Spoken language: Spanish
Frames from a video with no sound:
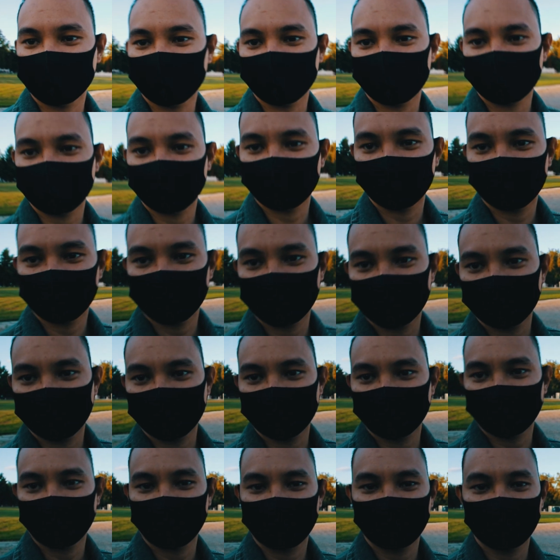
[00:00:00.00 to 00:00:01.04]
Hasta aquí el
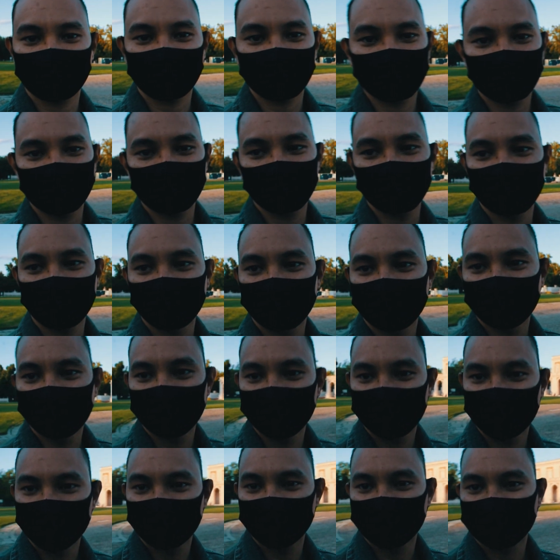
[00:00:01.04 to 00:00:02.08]
video de hoy.
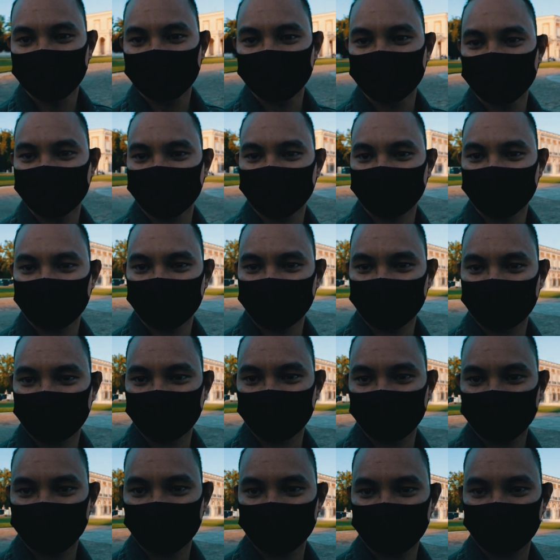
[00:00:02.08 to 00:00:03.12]
Espero han
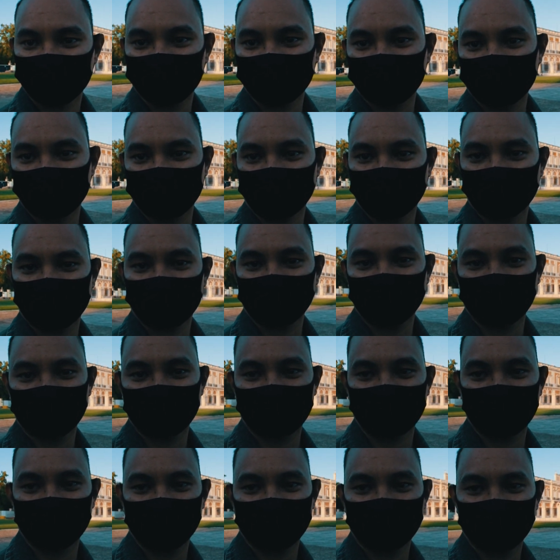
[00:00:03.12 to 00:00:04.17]
disfrutado mucho el
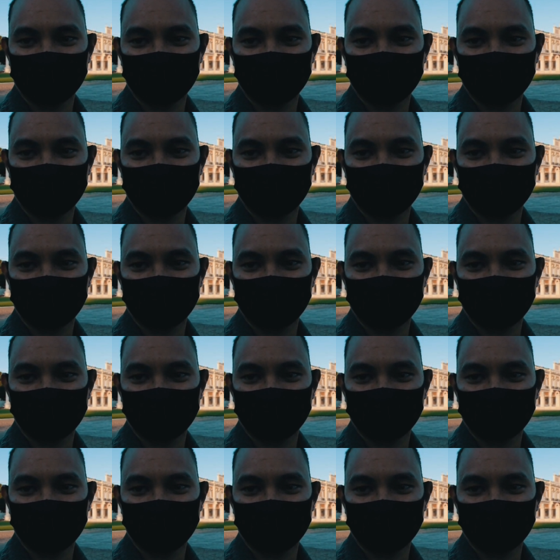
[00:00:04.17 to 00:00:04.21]
recorrido. No